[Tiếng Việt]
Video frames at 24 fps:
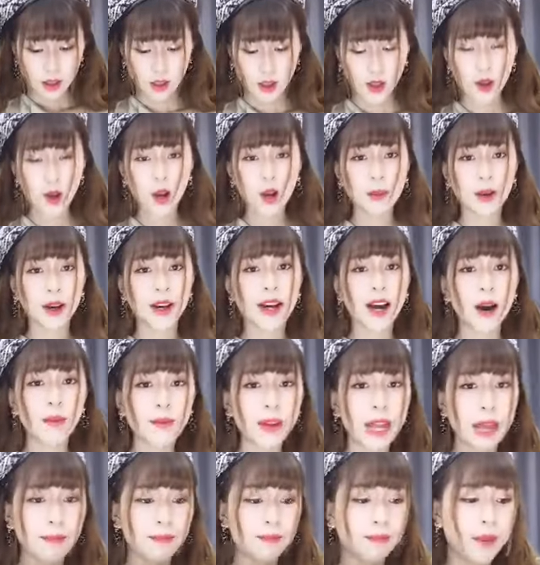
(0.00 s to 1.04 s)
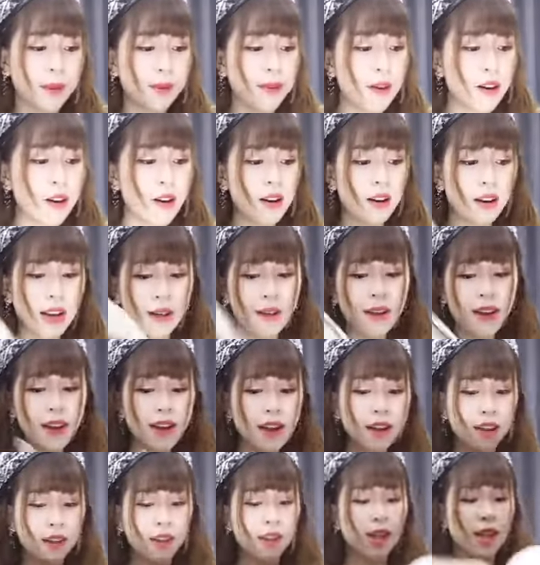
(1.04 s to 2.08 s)
Thôi mặt không đẹp đẹp hơn Đéo
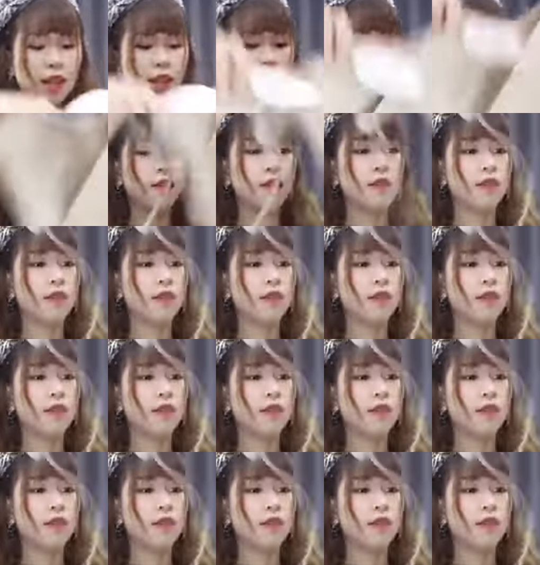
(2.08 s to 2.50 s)
lưng nữa hả